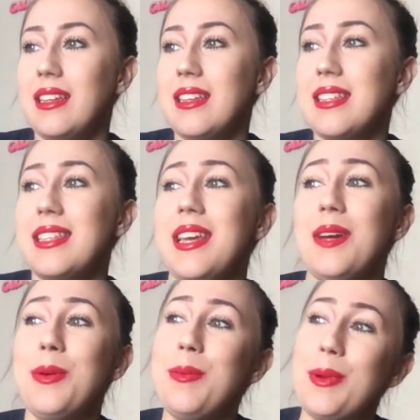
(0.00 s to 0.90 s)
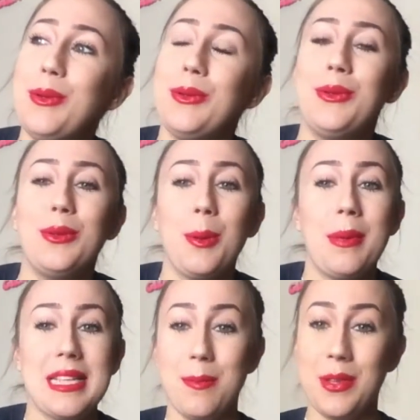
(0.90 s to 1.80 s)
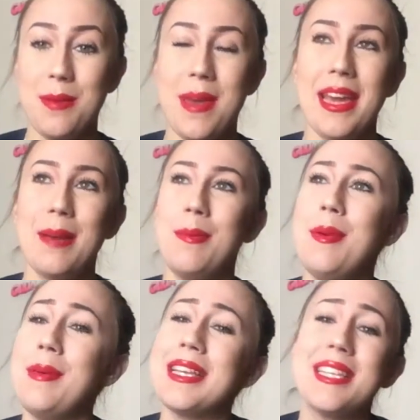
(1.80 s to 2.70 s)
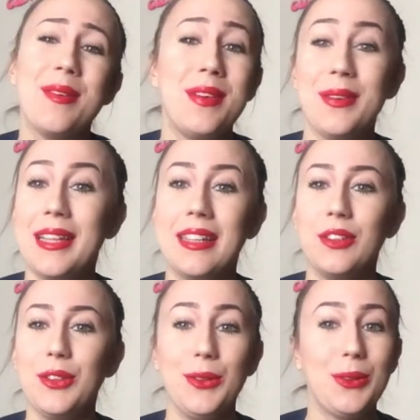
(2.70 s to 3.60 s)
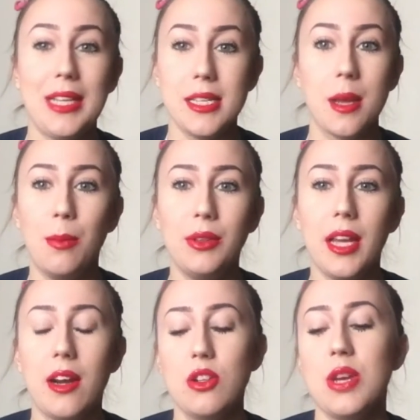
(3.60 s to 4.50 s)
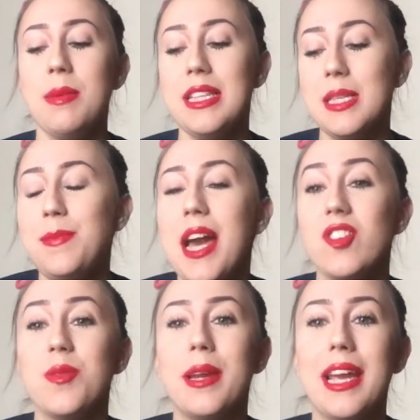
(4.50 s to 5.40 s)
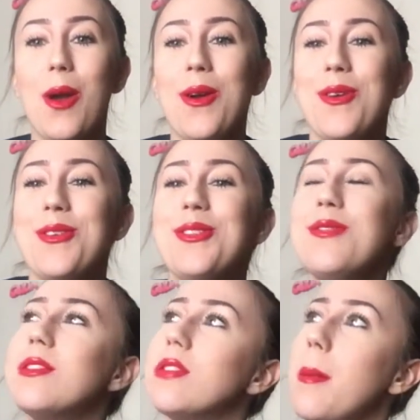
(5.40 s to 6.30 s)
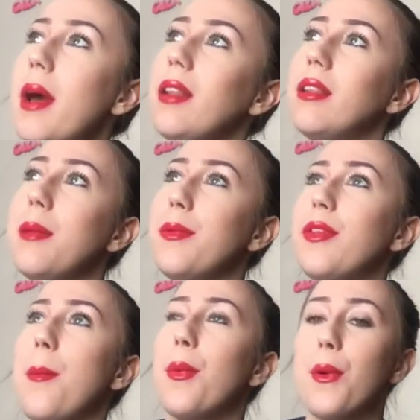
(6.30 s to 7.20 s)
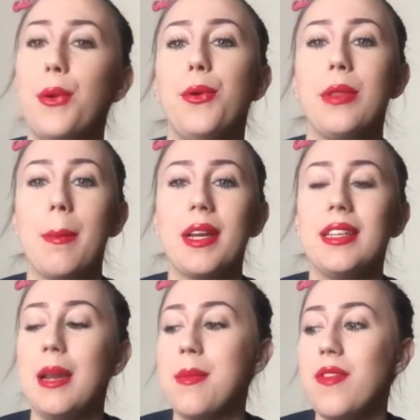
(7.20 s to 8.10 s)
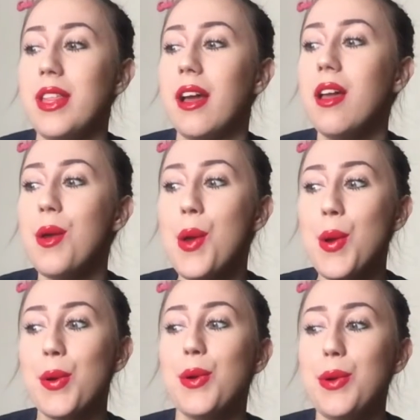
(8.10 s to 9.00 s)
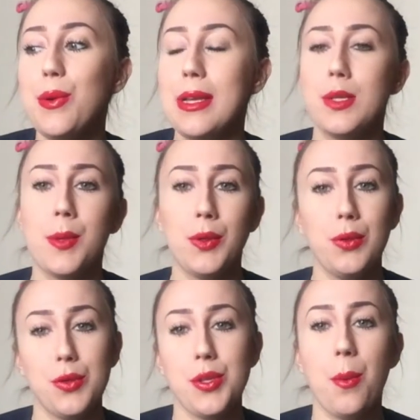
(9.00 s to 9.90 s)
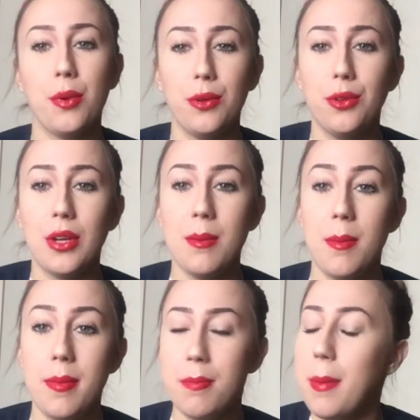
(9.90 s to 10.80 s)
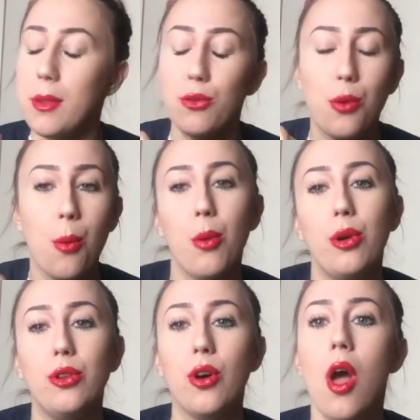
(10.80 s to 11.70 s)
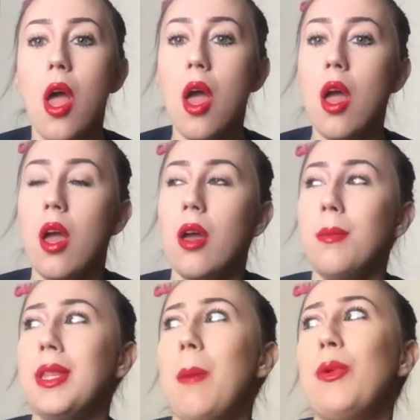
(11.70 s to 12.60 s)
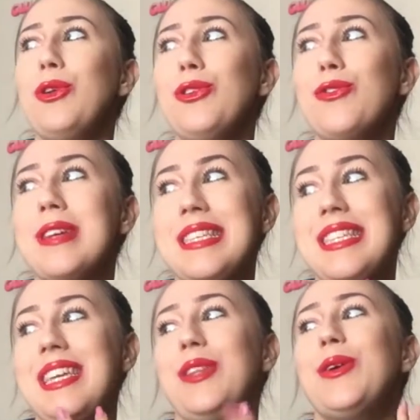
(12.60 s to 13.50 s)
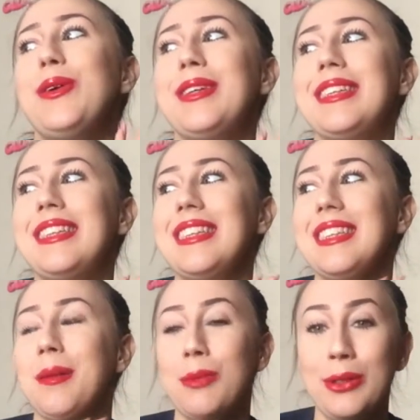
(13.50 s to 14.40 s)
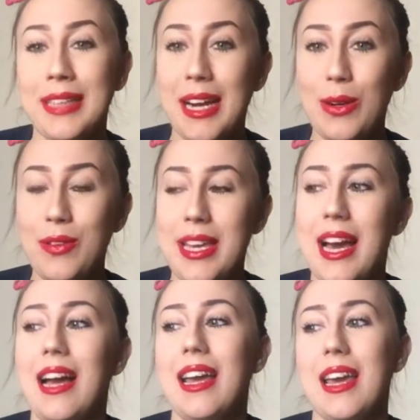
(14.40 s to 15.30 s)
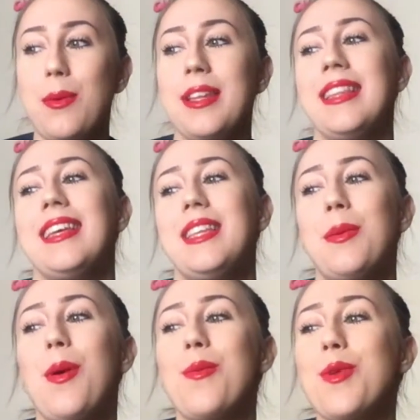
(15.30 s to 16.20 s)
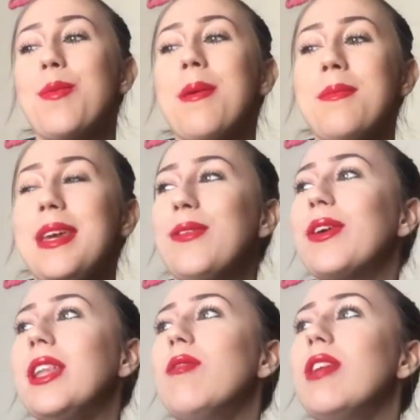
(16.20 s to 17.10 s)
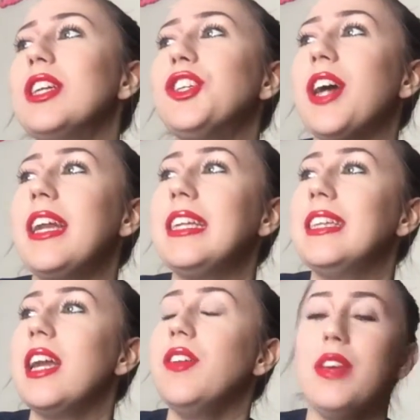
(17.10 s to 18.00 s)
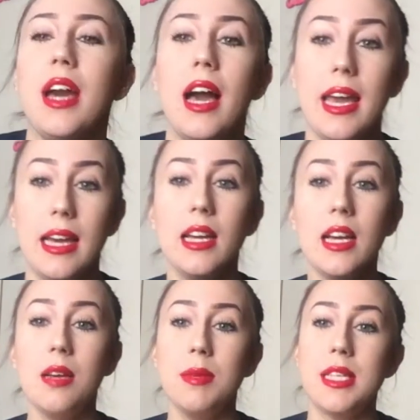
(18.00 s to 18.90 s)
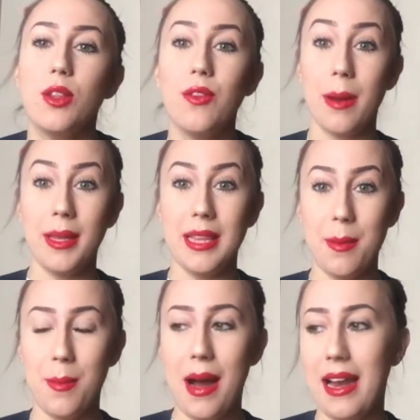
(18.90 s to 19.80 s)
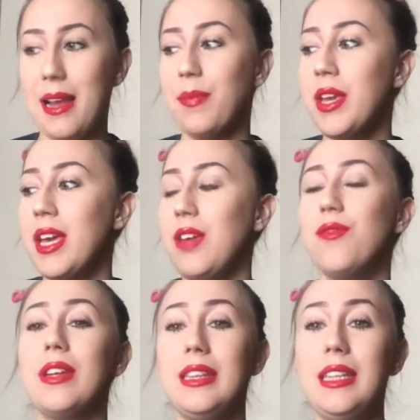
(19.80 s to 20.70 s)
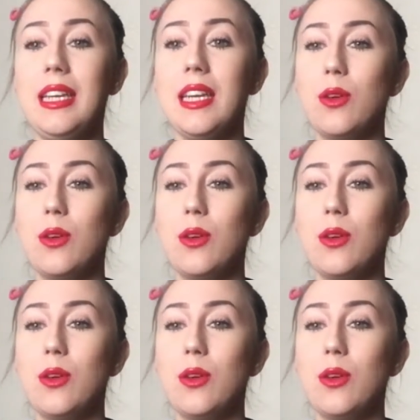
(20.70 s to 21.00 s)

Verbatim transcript: se quel prodotto, per esempio di make up, mi piace davvero tanto, io non riesco a buttarlo. Cioè mi dispiace perché ho condiviso una parte del mio tempo con lui, una parte della mia vita con lui e soprattutto se è un prodotto che mi, mi è piaciuto molto, mi dà molto fastidio buttarlo via e quindi tipo un mio bambino che devo lasciare andare via e mi sento veramente male. Infatti